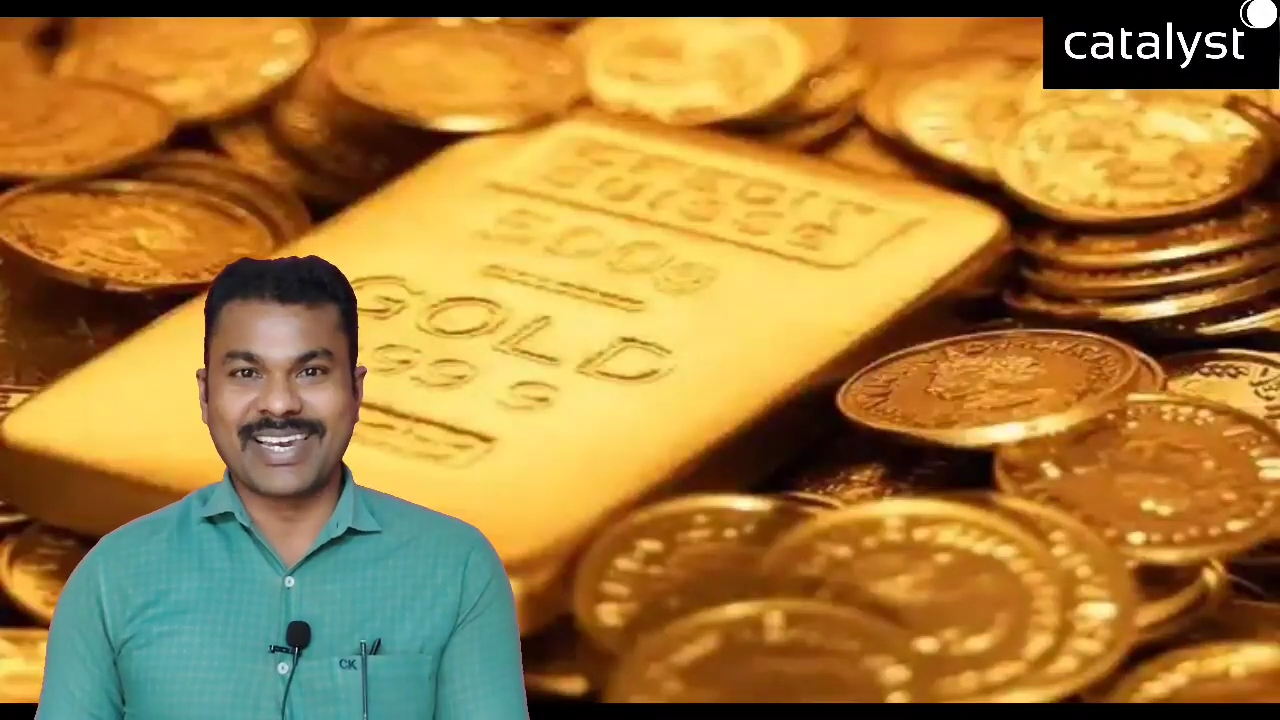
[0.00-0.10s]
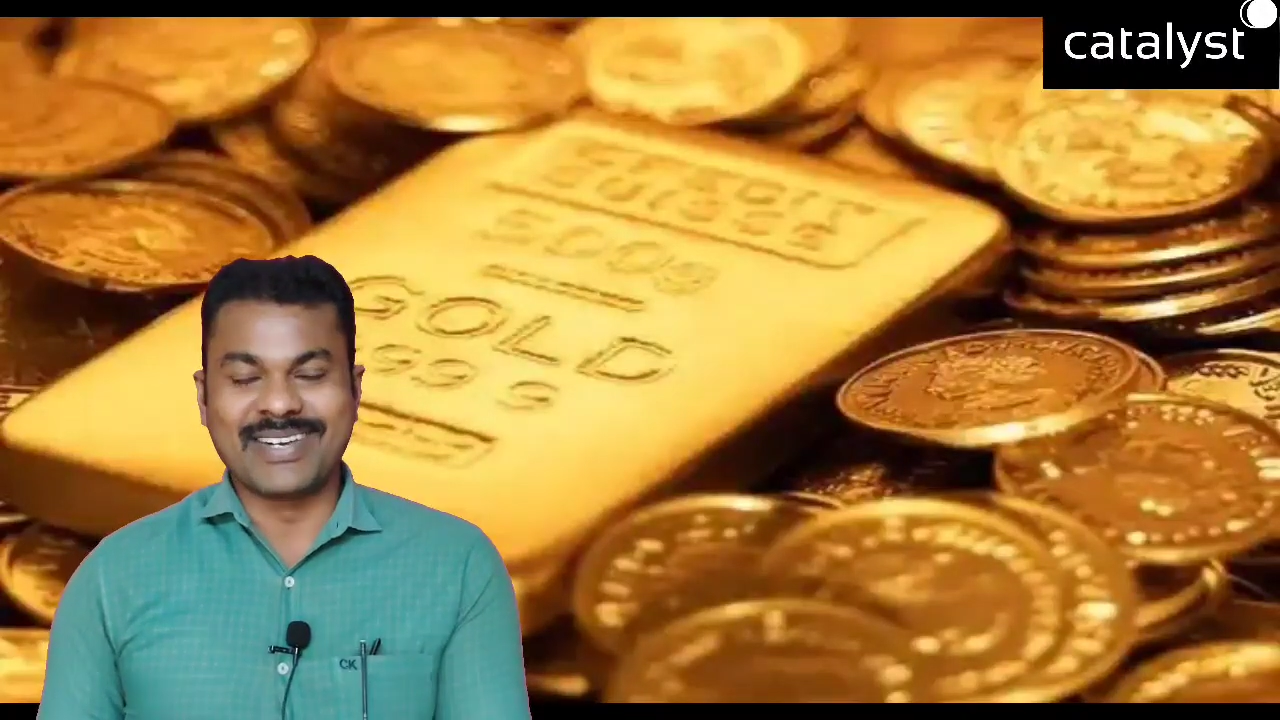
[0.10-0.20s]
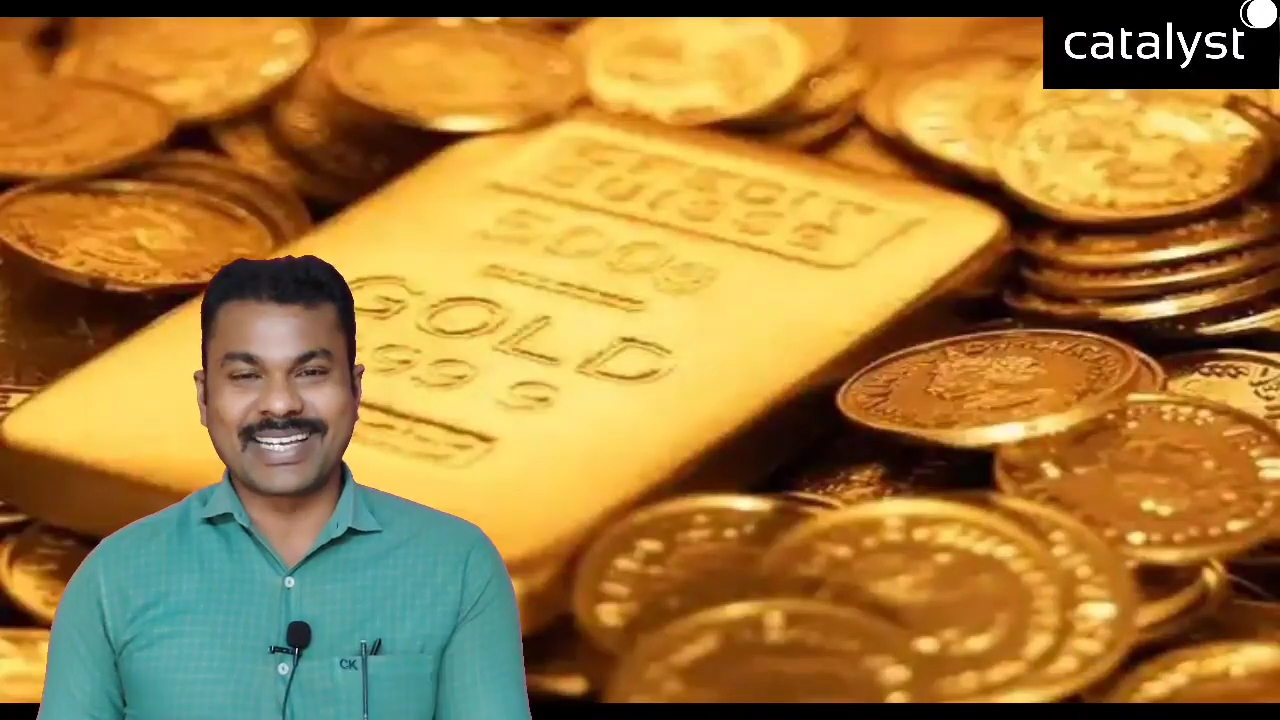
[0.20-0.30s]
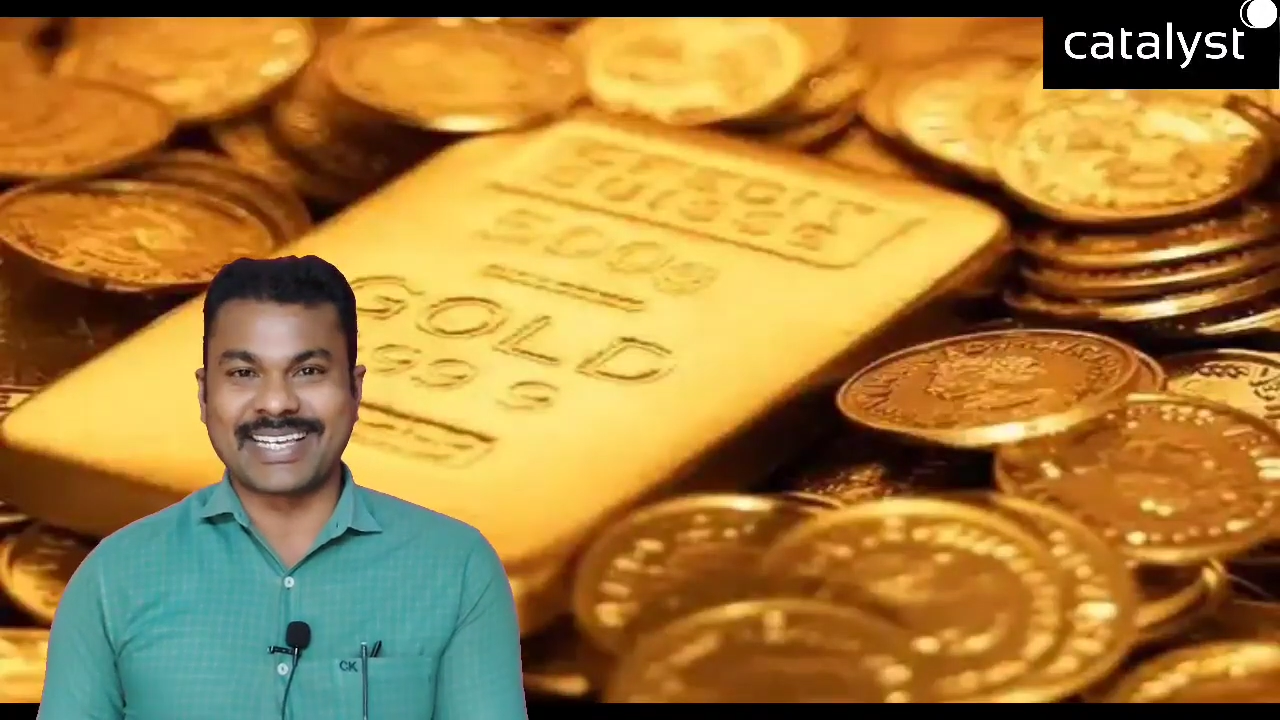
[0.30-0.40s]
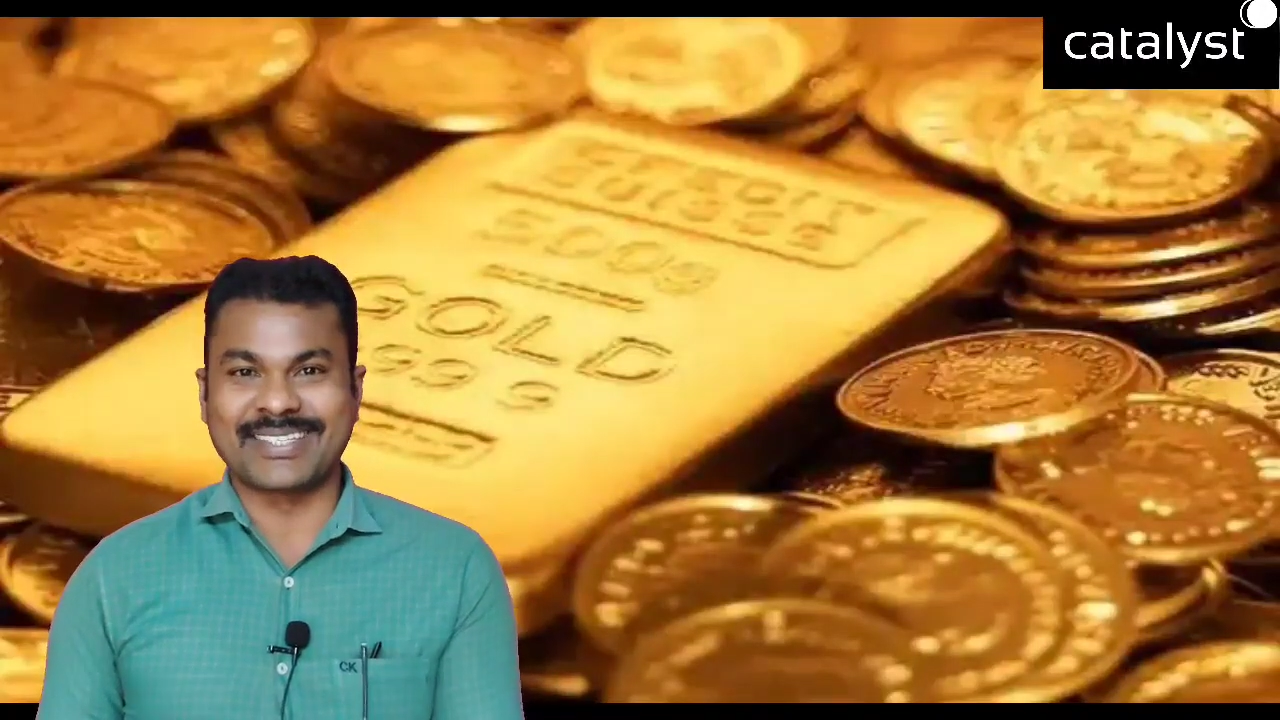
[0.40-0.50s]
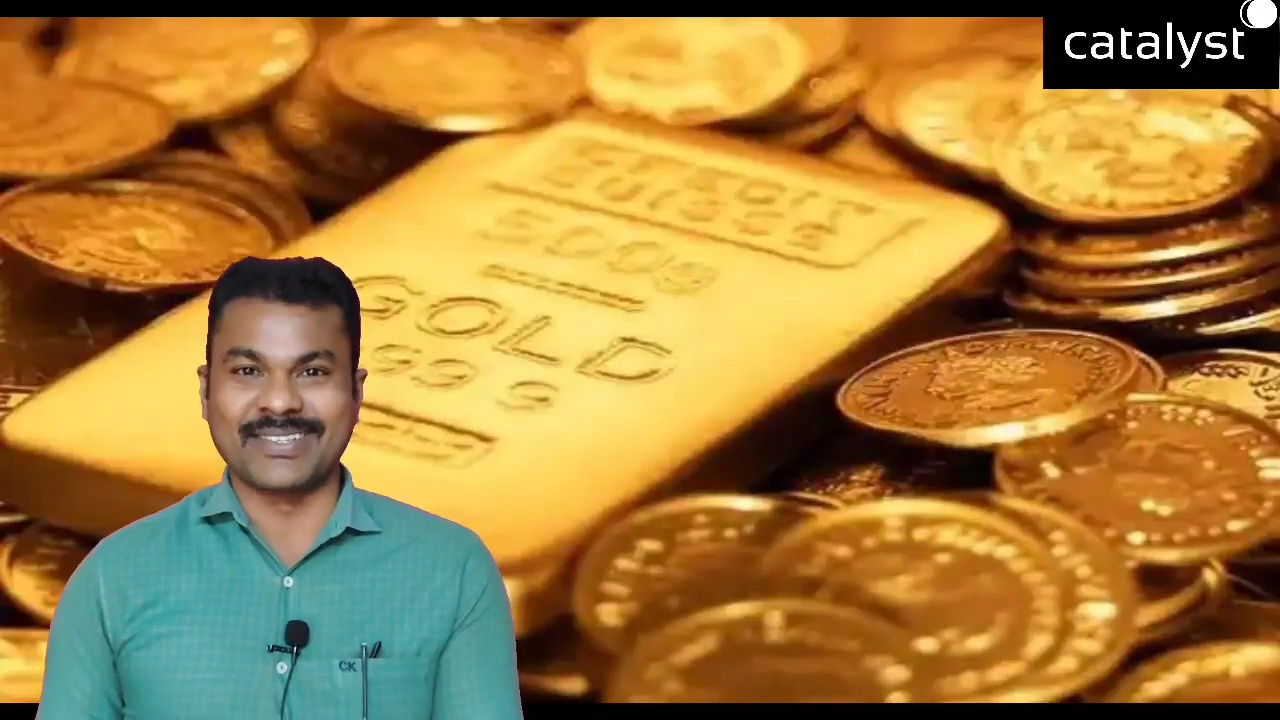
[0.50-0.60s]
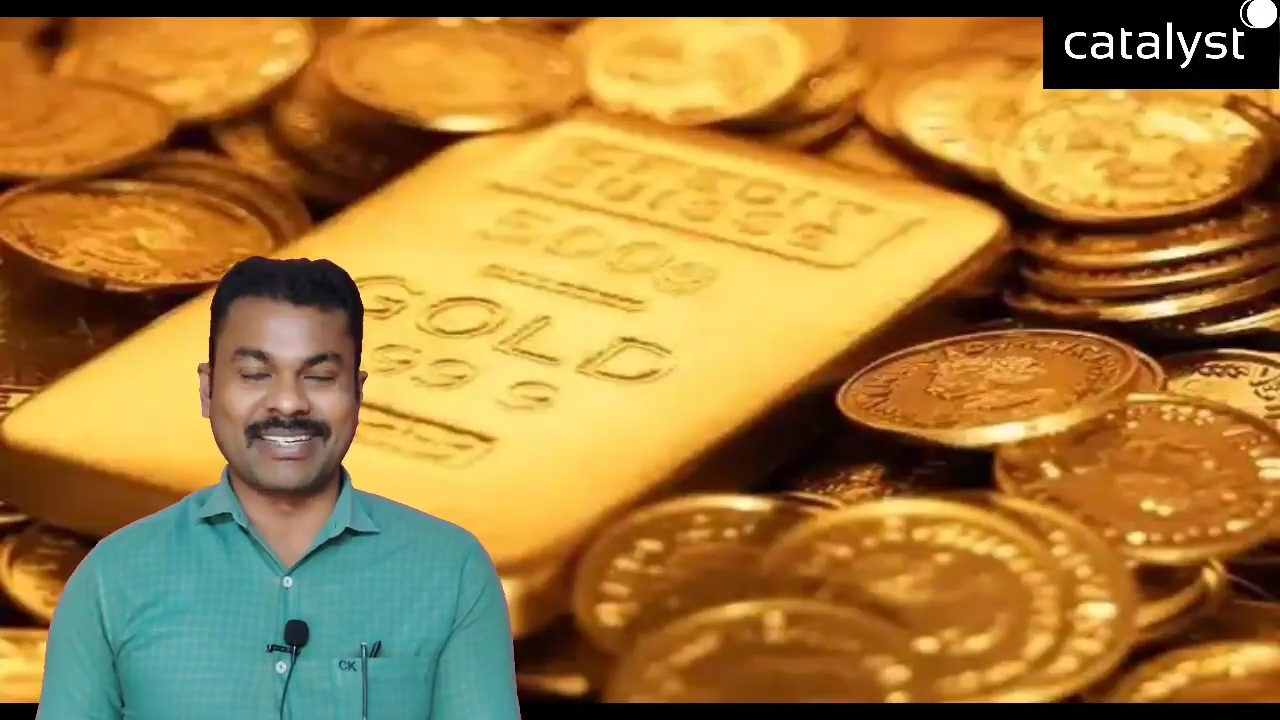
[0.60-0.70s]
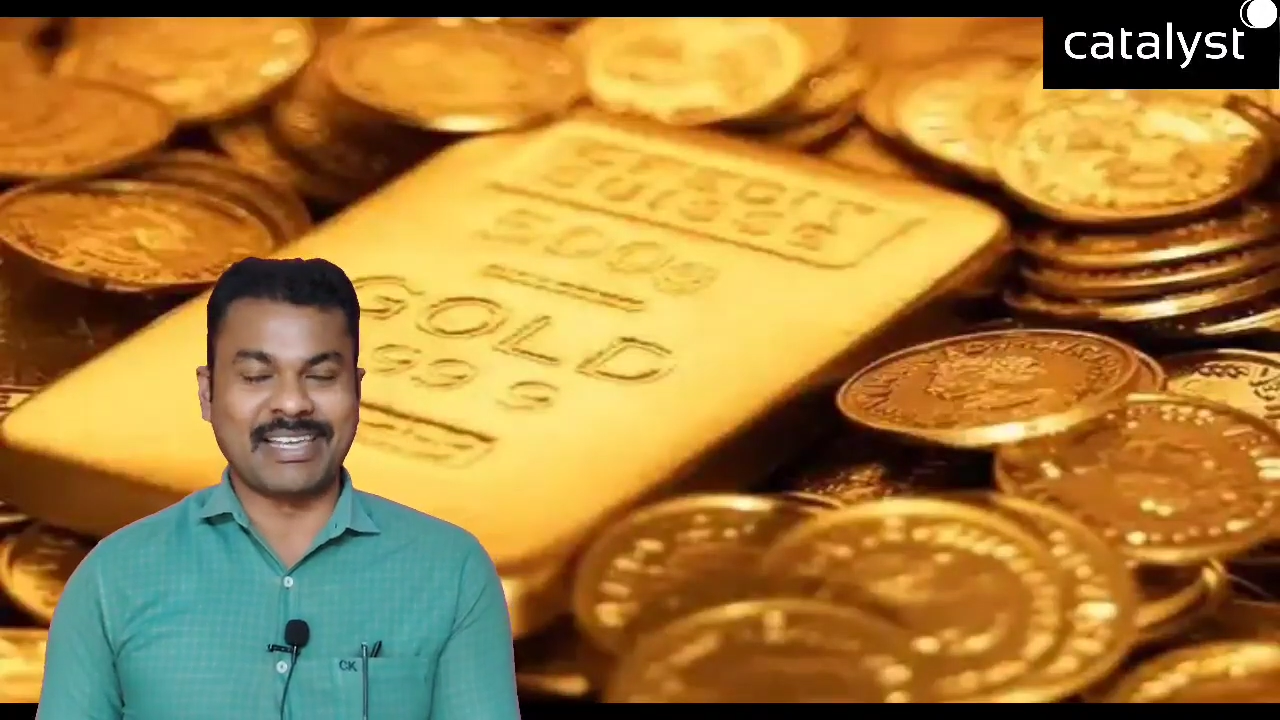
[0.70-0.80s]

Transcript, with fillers: అంటే కష్టం